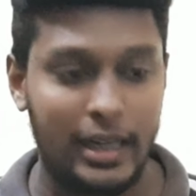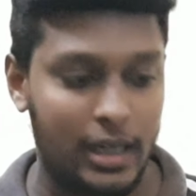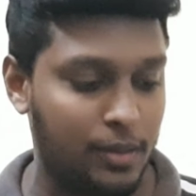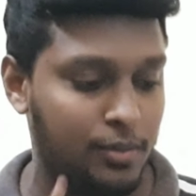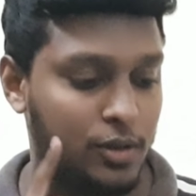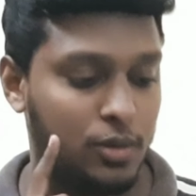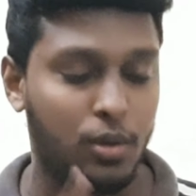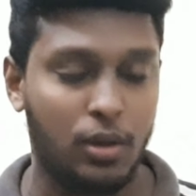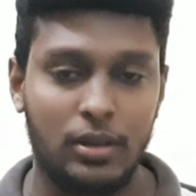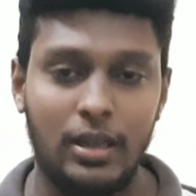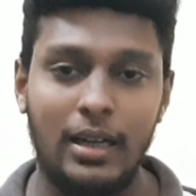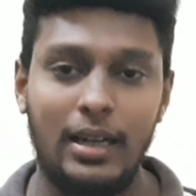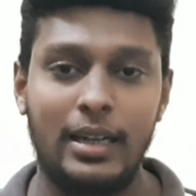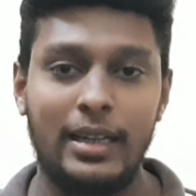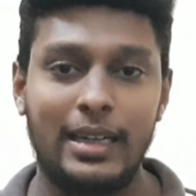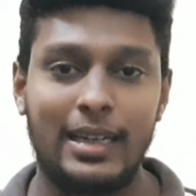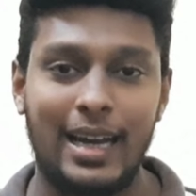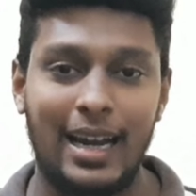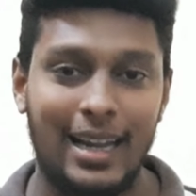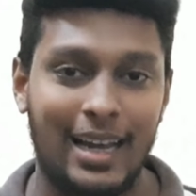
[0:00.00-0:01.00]
ஐட்டம்ஸ் தொதல்
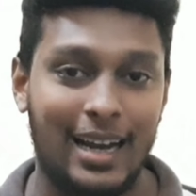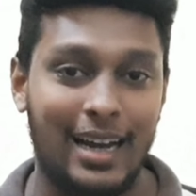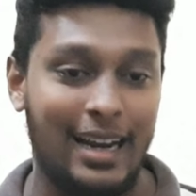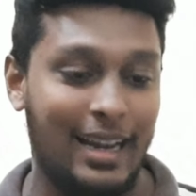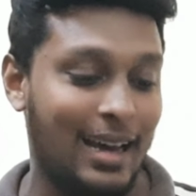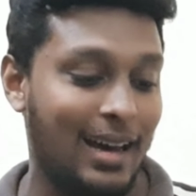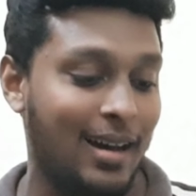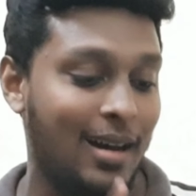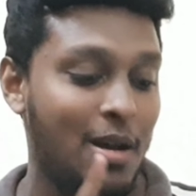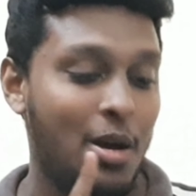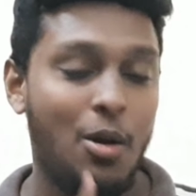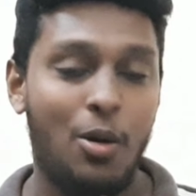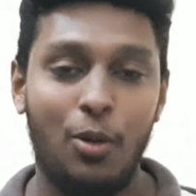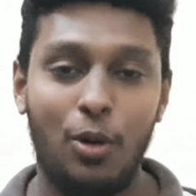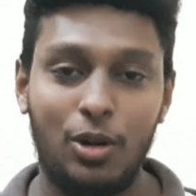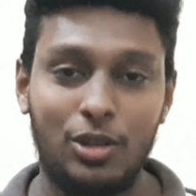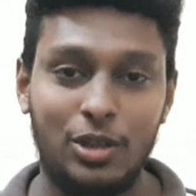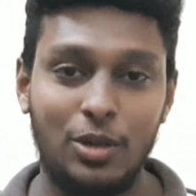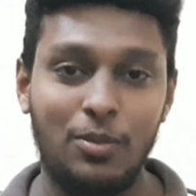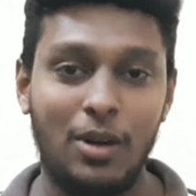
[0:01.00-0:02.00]
கலகலா
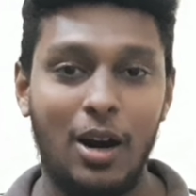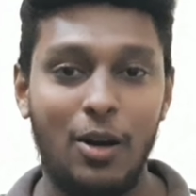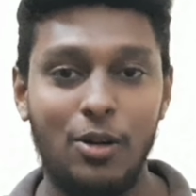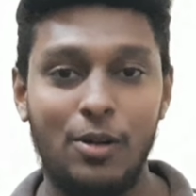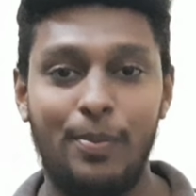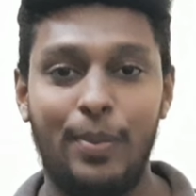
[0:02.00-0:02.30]
ஓட்டு மாவு